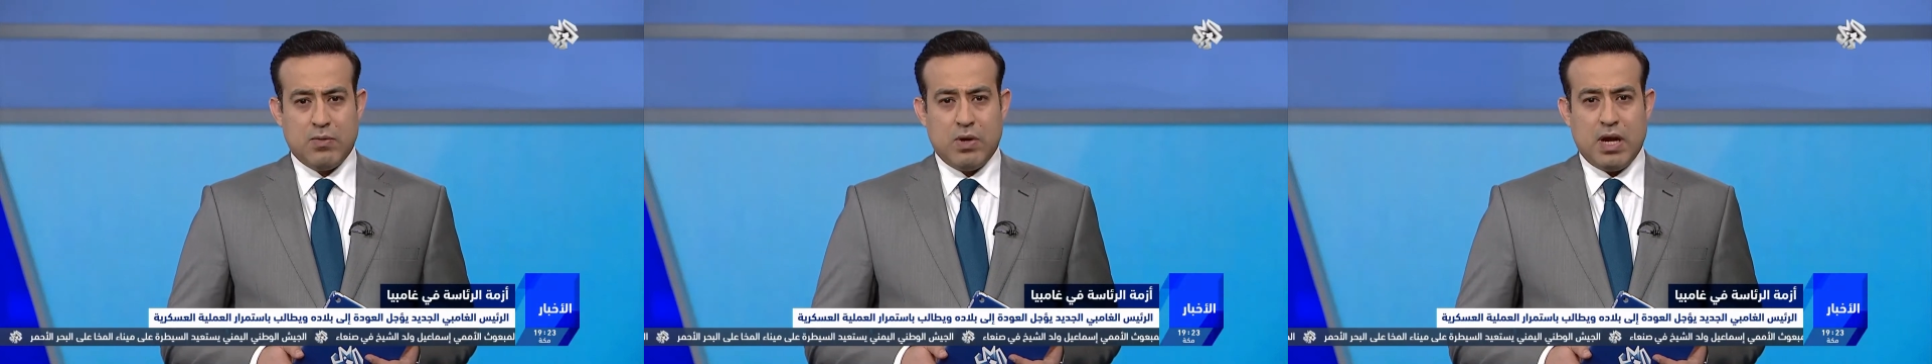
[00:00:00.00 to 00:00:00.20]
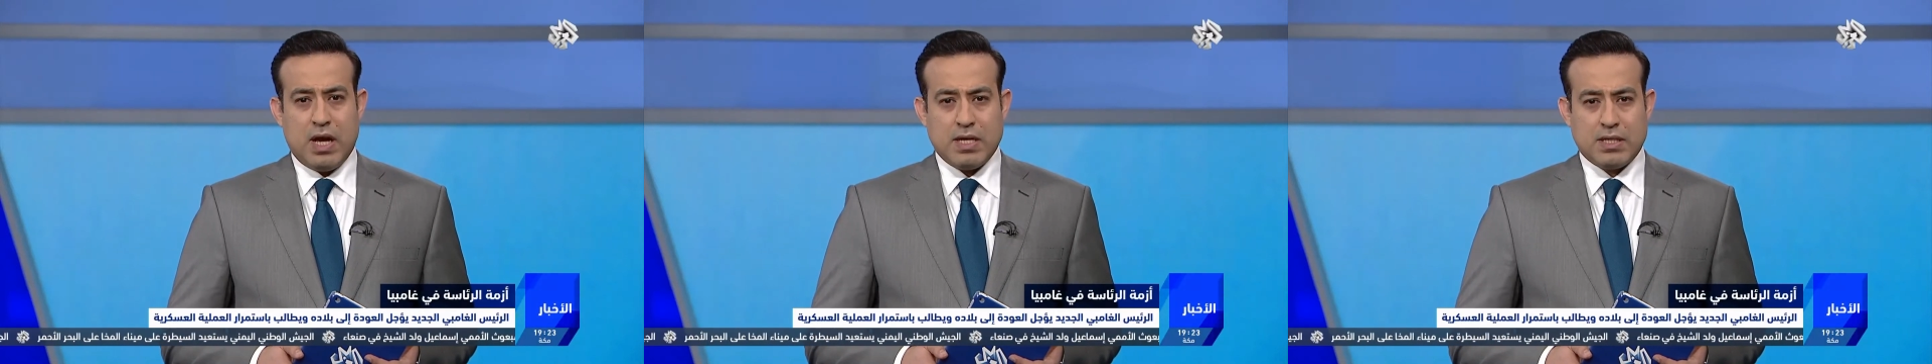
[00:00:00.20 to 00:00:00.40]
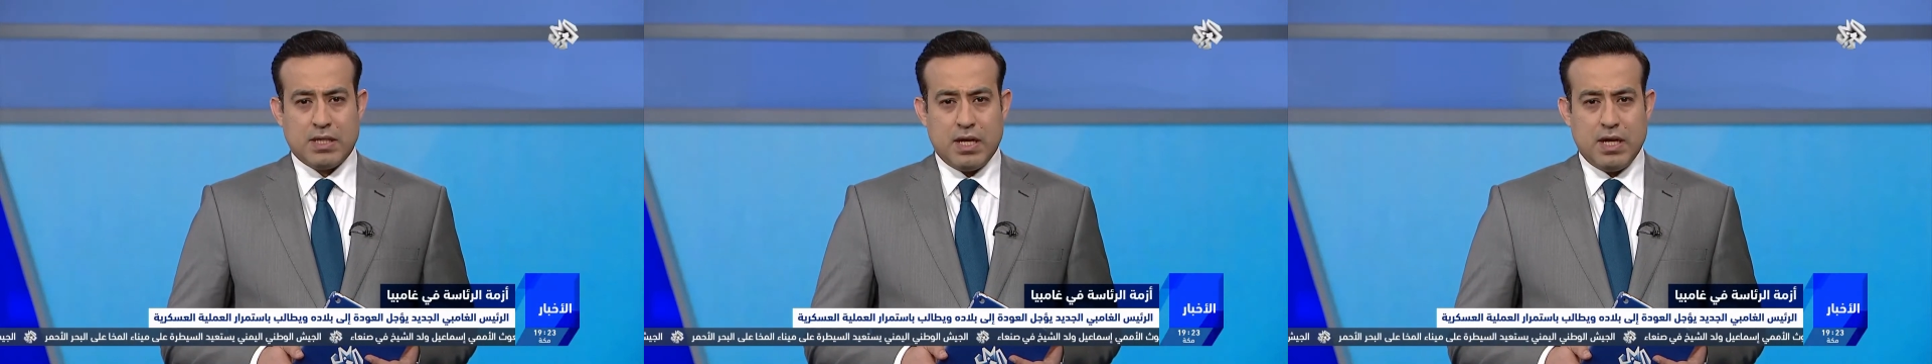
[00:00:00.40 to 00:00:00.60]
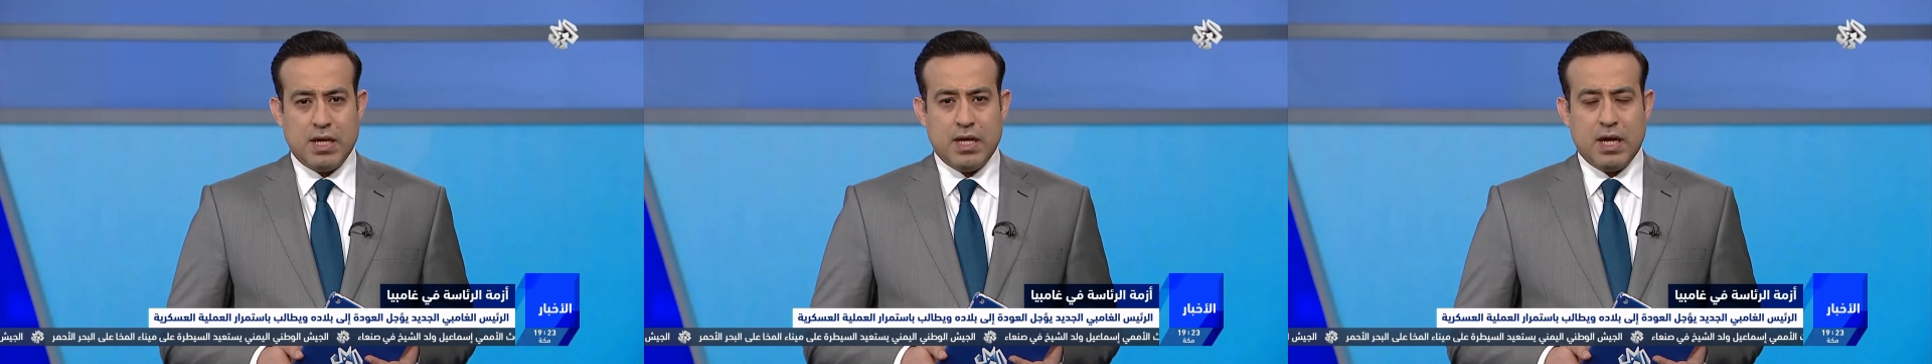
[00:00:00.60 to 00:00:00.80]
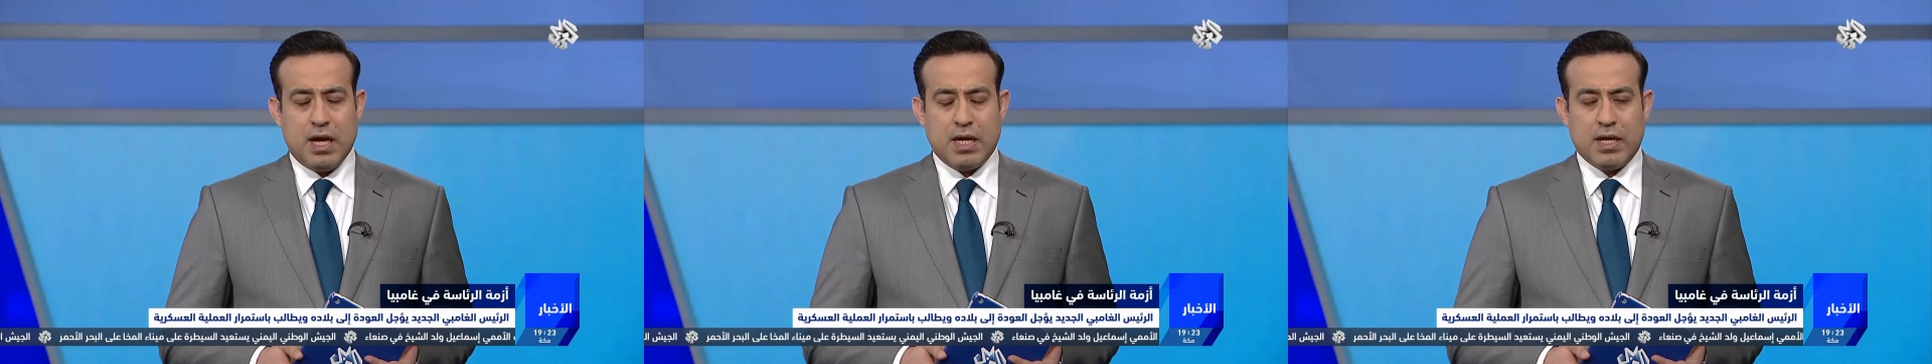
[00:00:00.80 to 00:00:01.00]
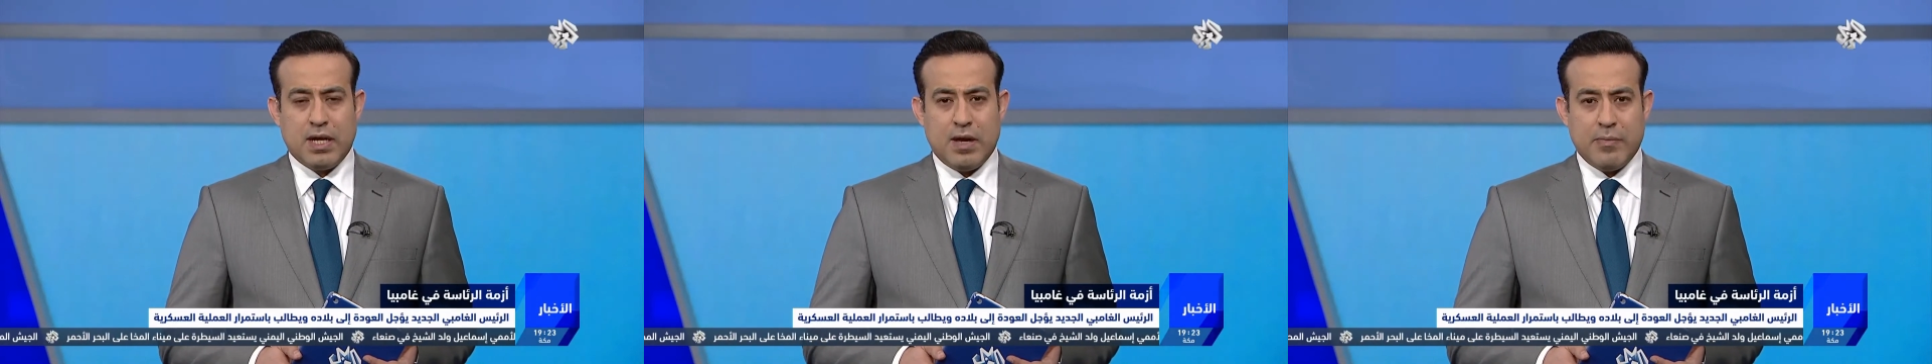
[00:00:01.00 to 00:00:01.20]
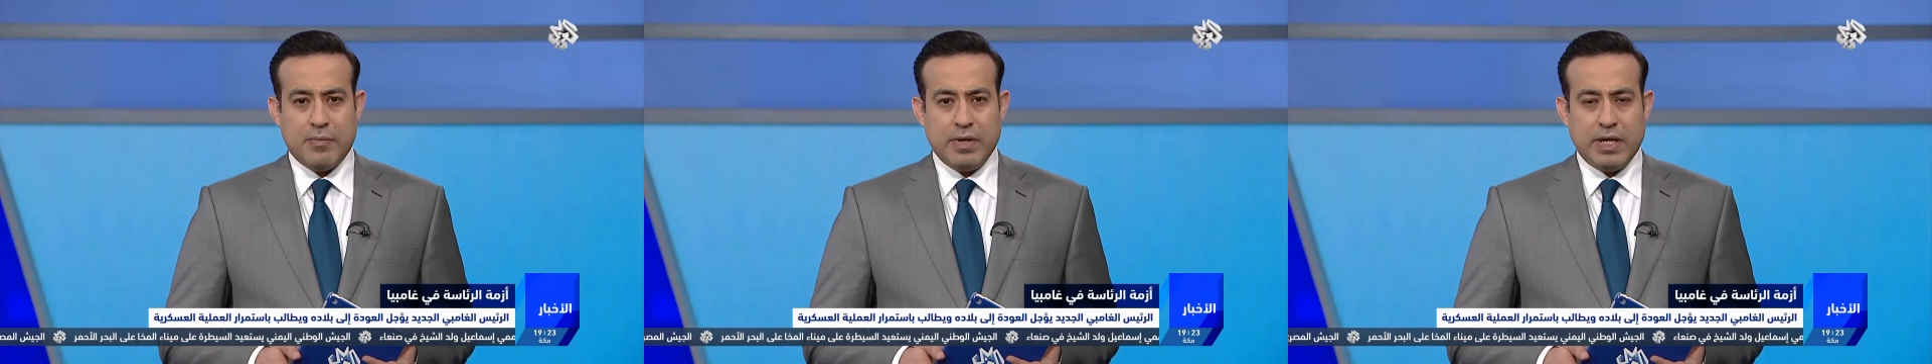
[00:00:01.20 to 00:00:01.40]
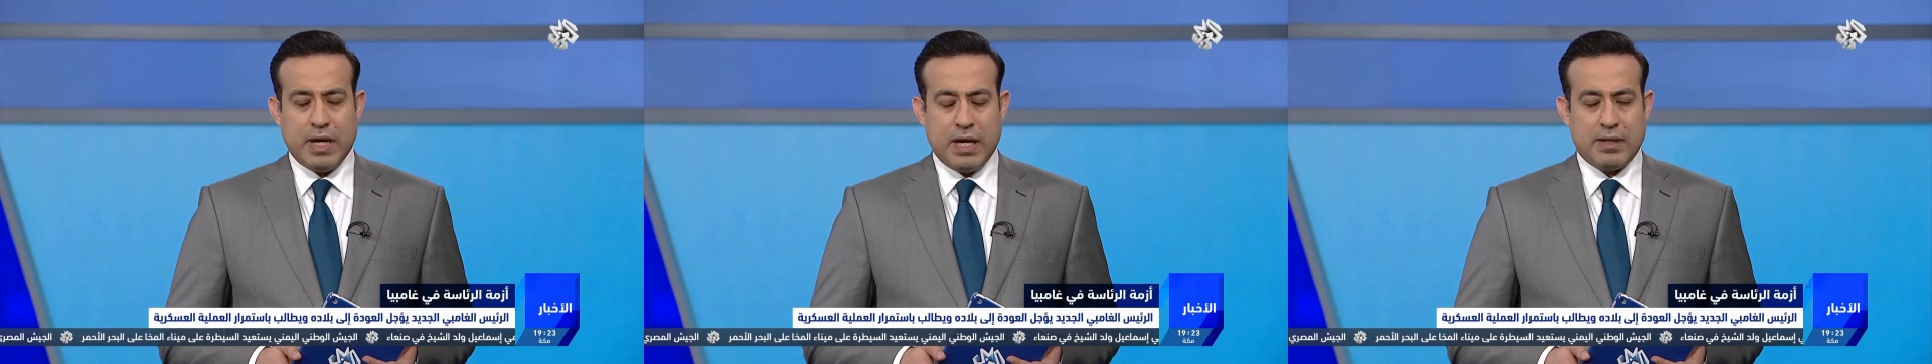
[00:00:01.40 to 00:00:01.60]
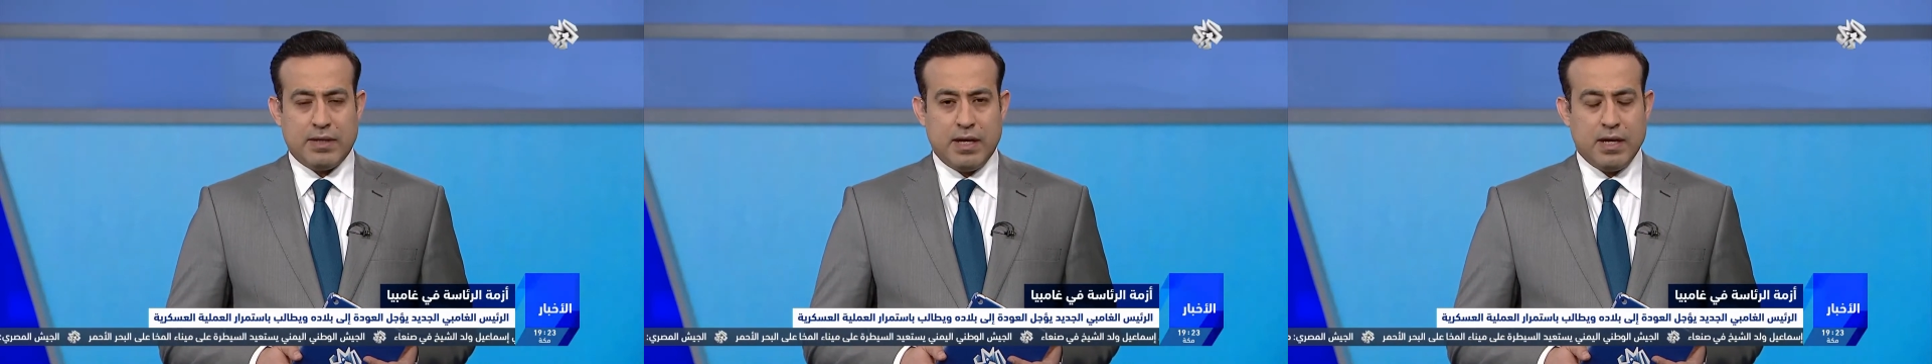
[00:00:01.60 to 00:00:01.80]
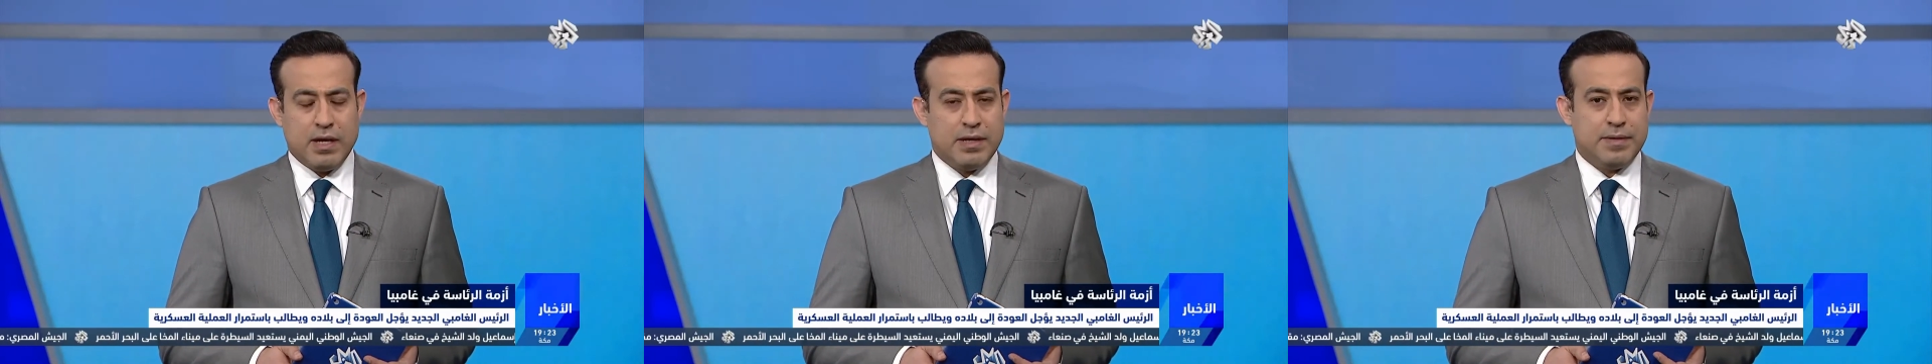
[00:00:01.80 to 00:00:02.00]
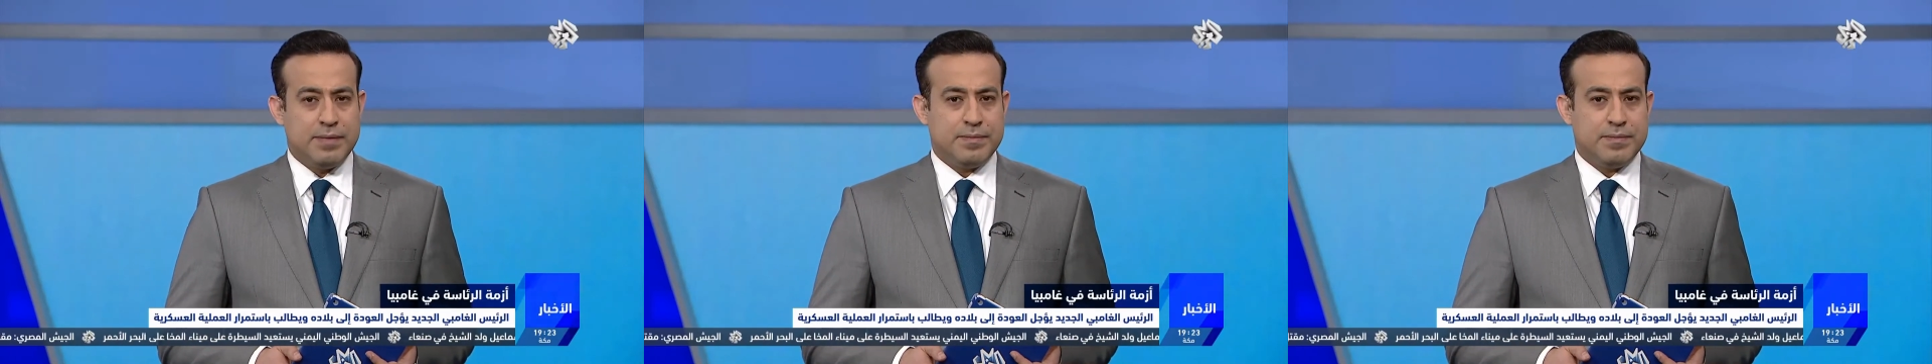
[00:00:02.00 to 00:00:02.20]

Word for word: والعسكري الجامبي حتى الان؟